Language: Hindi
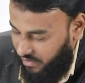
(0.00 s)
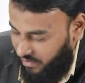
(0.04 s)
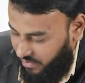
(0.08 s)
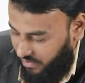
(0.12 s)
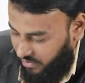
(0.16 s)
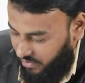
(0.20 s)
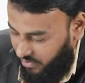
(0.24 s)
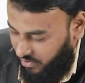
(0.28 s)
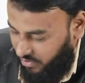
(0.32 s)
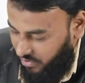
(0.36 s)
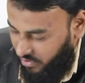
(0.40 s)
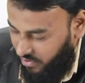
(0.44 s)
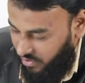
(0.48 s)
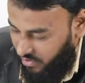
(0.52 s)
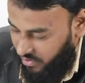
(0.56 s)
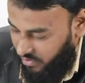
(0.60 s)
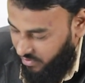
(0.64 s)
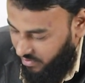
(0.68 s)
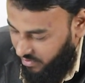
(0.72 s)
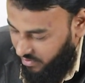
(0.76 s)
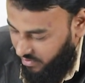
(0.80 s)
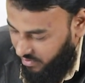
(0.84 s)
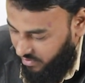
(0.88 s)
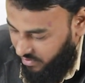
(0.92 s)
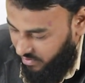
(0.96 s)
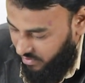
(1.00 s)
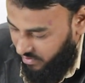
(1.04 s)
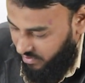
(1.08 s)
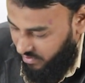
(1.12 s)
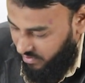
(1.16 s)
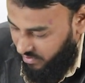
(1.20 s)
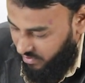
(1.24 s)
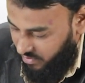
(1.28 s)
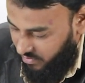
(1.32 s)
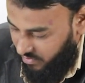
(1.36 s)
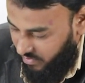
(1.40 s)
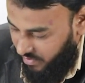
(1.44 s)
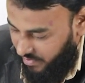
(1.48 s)

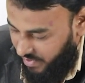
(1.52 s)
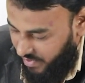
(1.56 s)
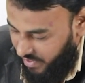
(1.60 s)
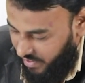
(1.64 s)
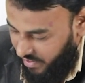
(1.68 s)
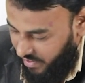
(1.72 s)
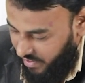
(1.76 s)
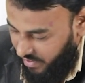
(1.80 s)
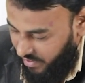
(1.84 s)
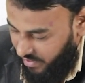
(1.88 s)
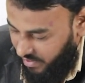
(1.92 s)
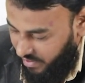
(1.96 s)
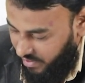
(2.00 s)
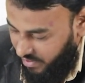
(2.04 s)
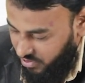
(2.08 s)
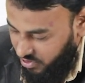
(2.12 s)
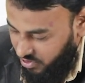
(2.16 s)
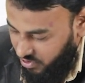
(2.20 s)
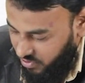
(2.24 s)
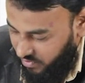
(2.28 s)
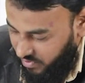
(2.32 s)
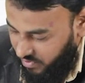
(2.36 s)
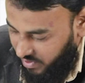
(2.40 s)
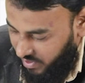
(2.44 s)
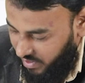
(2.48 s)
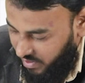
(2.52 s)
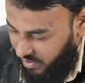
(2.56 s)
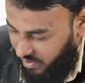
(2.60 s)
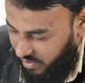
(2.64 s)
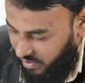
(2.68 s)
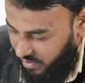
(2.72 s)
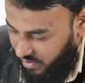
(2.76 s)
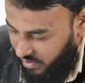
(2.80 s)
तो ये बनेगा ई रेस टू टी